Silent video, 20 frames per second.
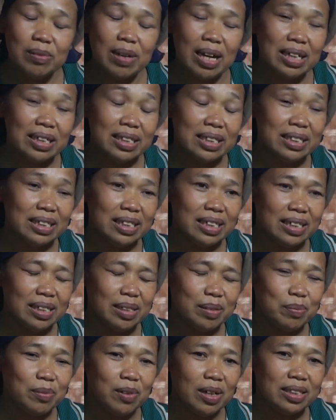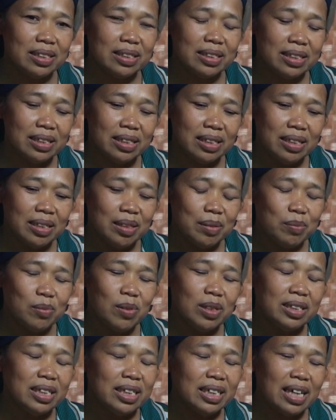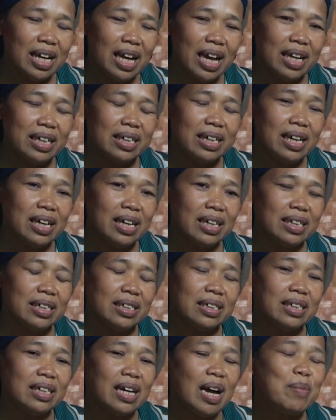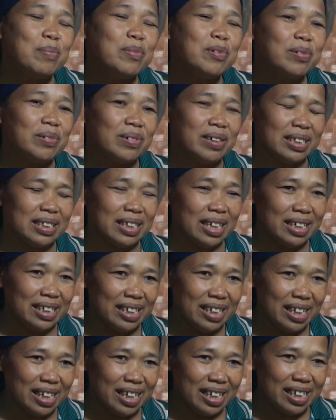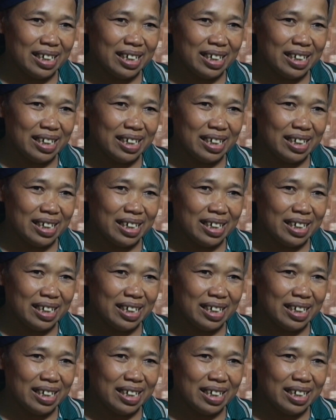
uang di sini buat buat nikah anak kamu katanya.